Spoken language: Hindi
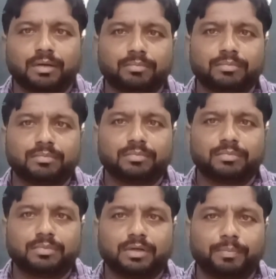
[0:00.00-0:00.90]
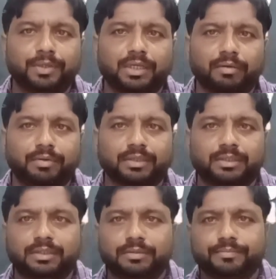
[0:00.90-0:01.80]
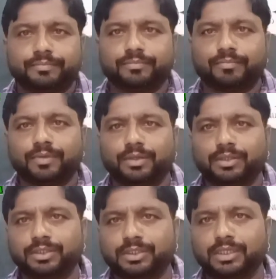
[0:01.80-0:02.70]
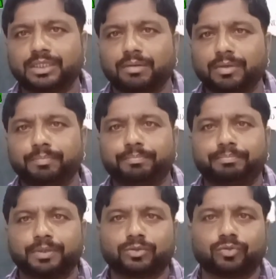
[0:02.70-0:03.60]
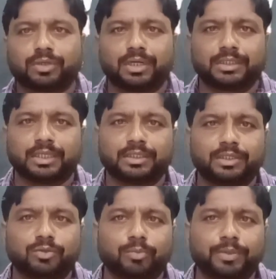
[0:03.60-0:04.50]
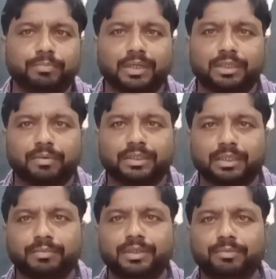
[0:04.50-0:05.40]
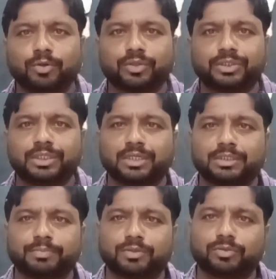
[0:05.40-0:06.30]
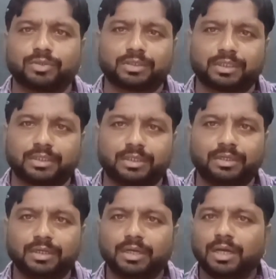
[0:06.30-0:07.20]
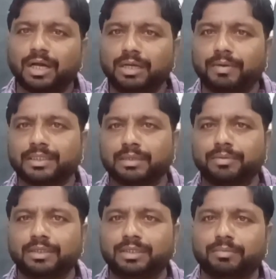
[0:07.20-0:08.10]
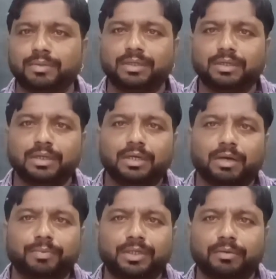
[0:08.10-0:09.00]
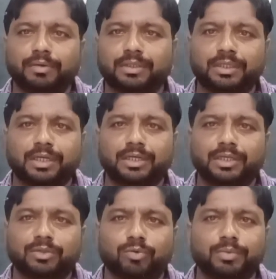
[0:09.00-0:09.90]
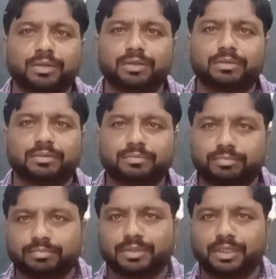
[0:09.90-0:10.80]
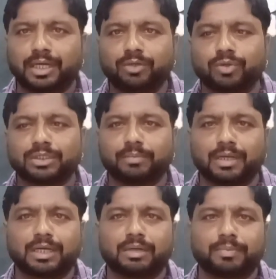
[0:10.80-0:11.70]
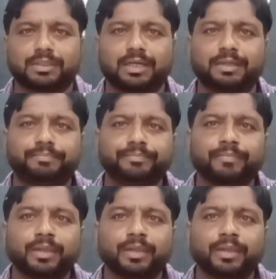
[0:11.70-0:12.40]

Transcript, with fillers: हम अपनी अभिव्यक्ति यदि किसी के सामने प्रस्तुत करना चाहते हैं तो अपनी मातृभाषा में ही बहुत अच्छे ढंग से प्रस्तुत कर सकते हैं अन्य भाषा में यदि हमें अपनी अभिव्यक्ति करनी है तो हमें कठिनाइयों का सामना करना पड़ता है